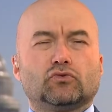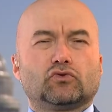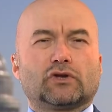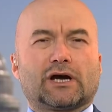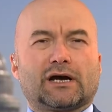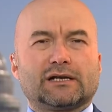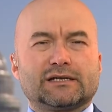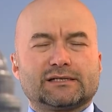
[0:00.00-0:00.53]

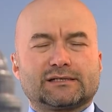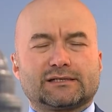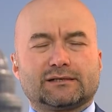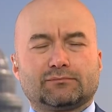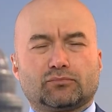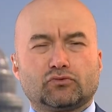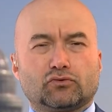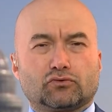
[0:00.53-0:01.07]

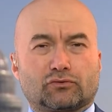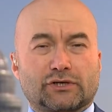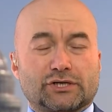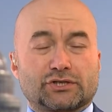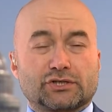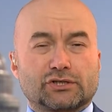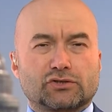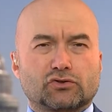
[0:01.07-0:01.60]
müdahalesi, bu
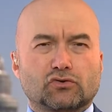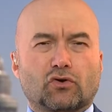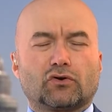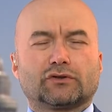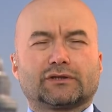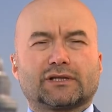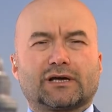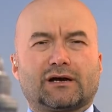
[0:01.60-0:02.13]
Roger
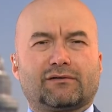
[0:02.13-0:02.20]
Stone